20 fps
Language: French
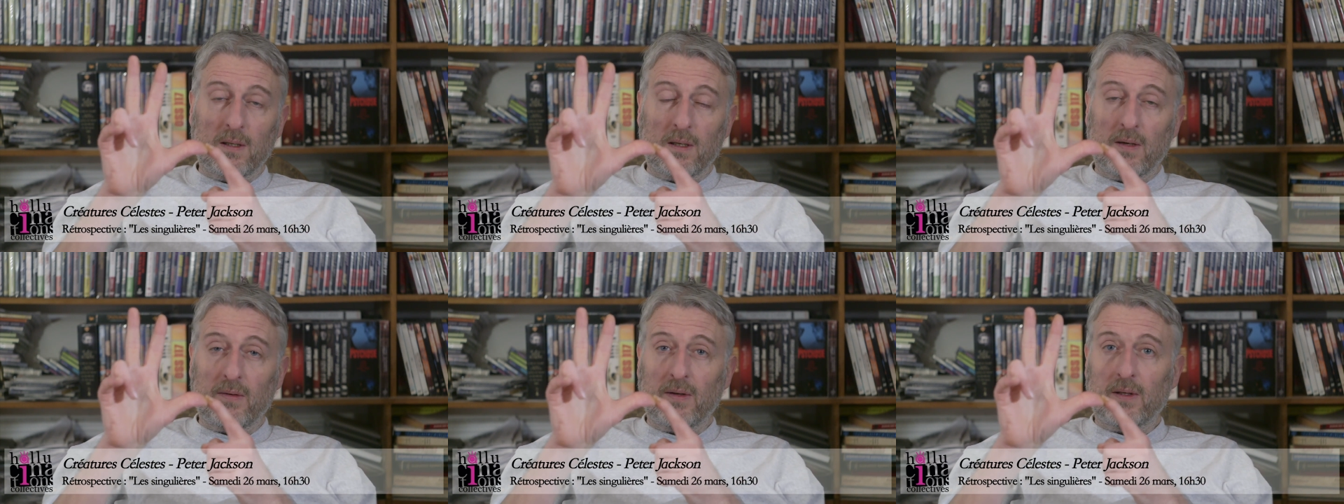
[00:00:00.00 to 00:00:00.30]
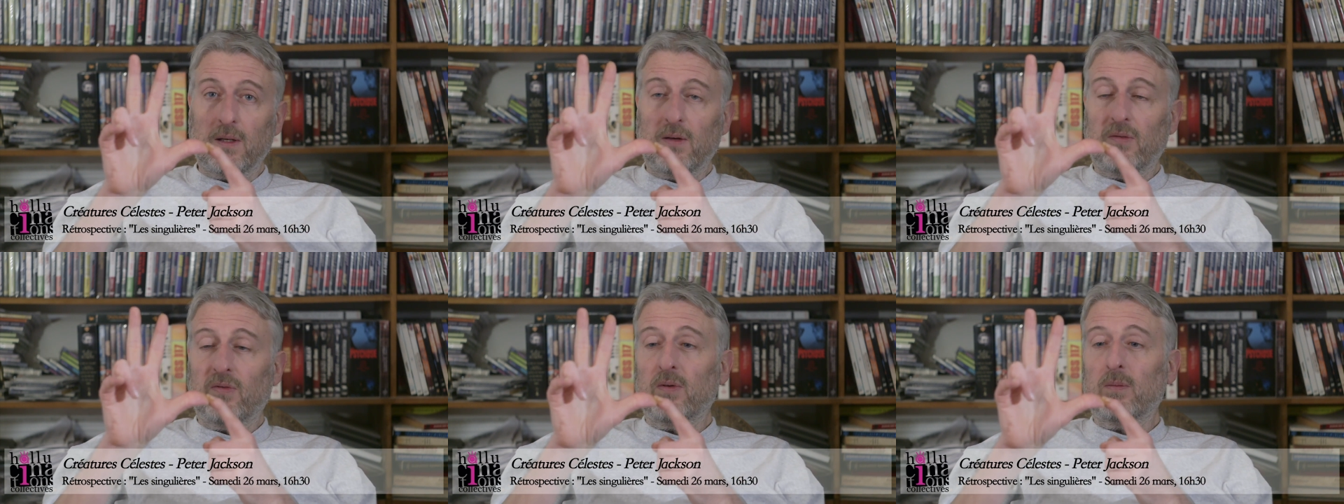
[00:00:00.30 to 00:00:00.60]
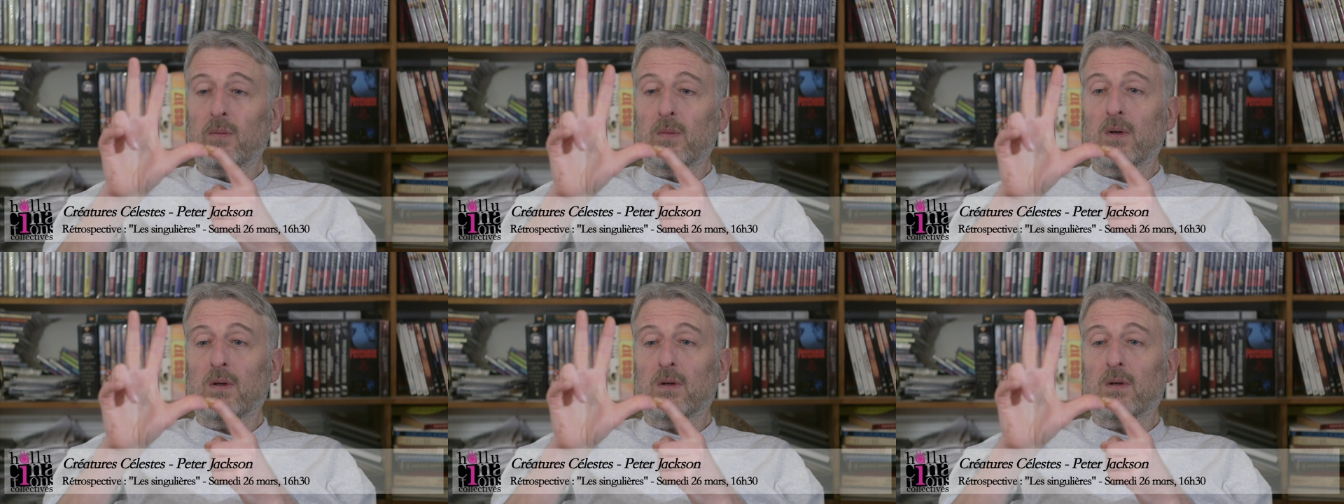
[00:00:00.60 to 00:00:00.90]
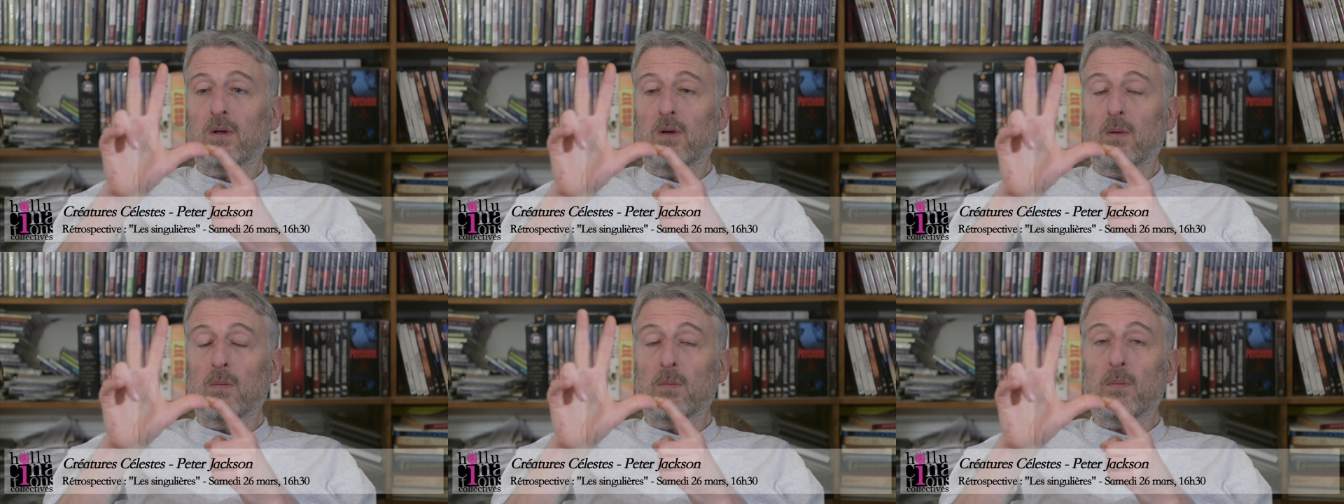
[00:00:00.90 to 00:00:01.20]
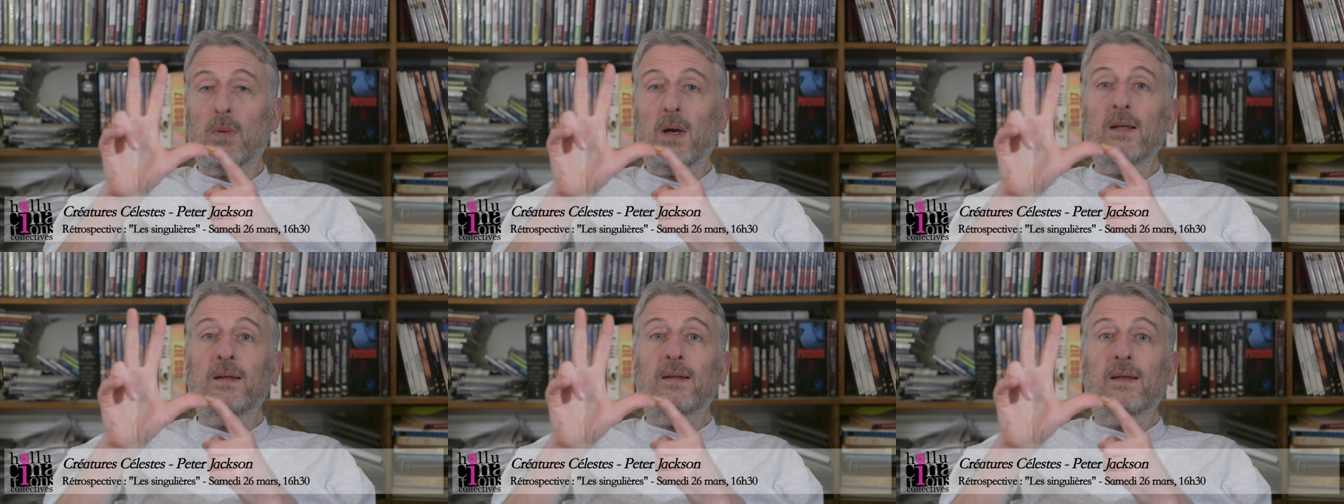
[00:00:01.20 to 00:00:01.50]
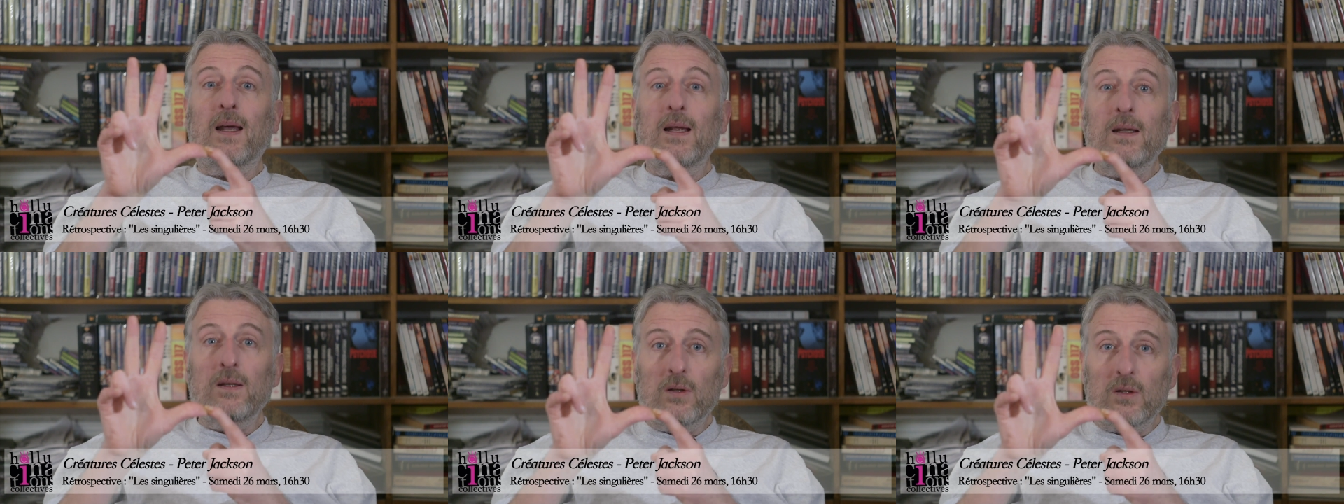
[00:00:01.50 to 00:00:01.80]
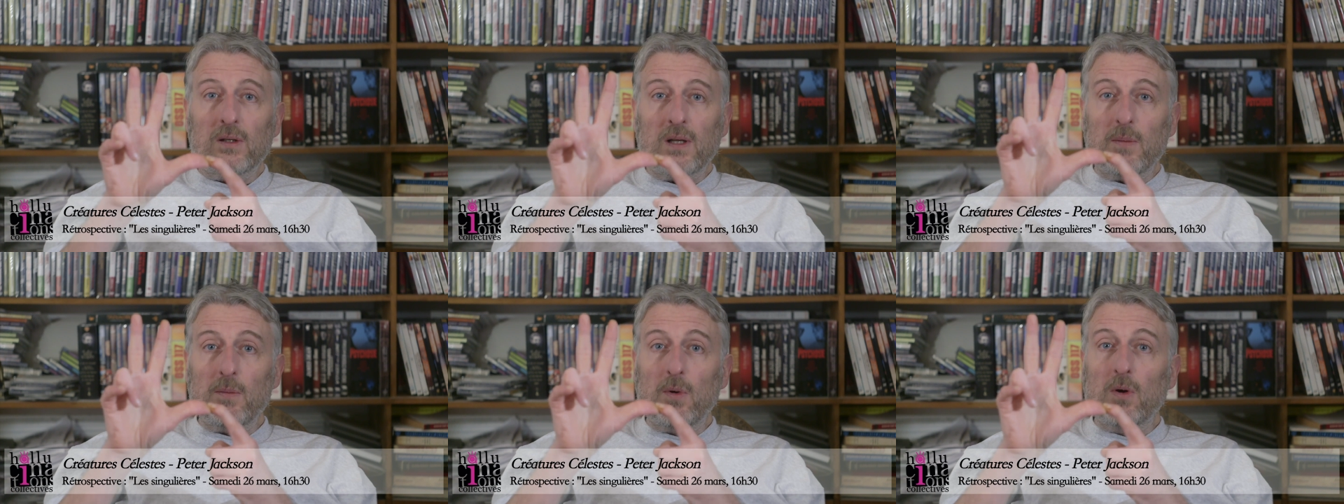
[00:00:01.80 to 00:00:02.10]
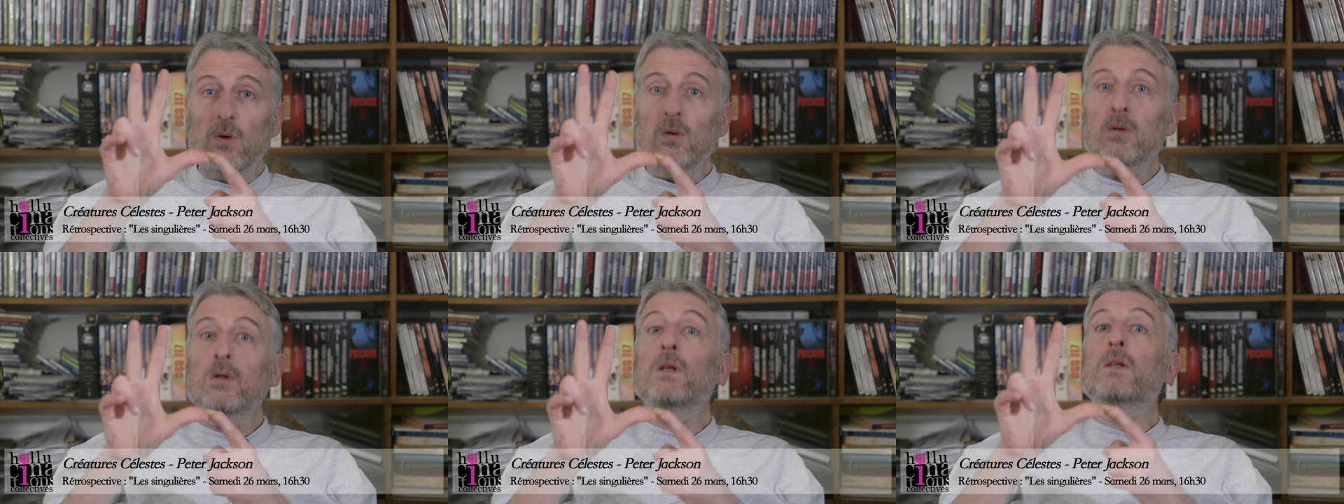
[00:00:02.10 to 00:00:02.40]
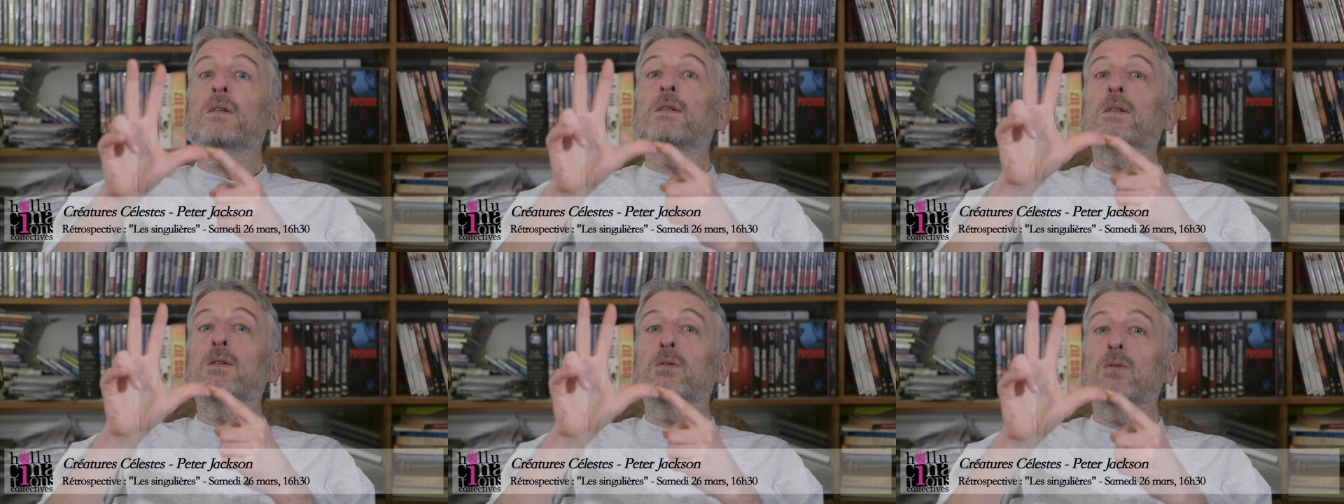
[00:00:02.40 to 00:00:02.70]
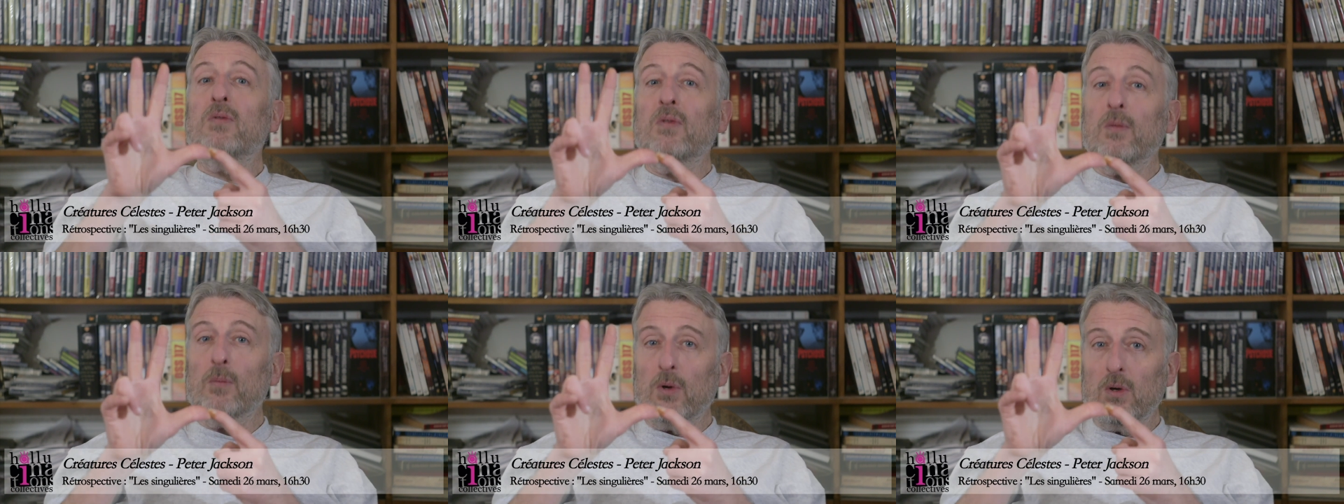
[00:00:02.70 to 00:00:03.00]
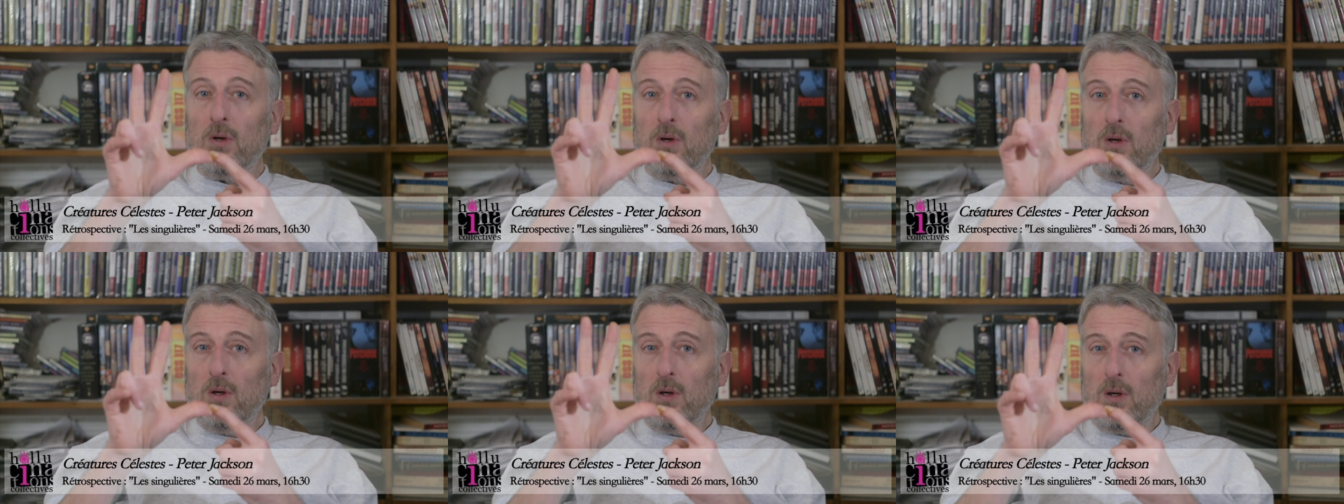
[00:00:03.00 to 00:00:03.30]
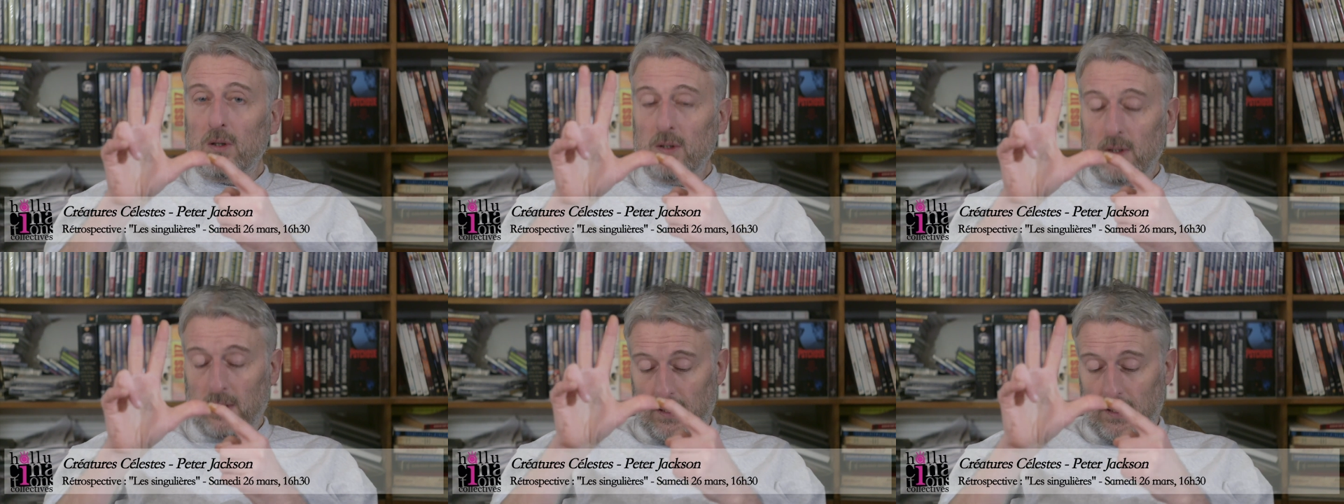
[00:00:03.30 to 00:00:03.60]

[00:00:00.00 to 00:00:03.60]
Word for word: avec des films euh, comme Branded notamment, classique du film Gore.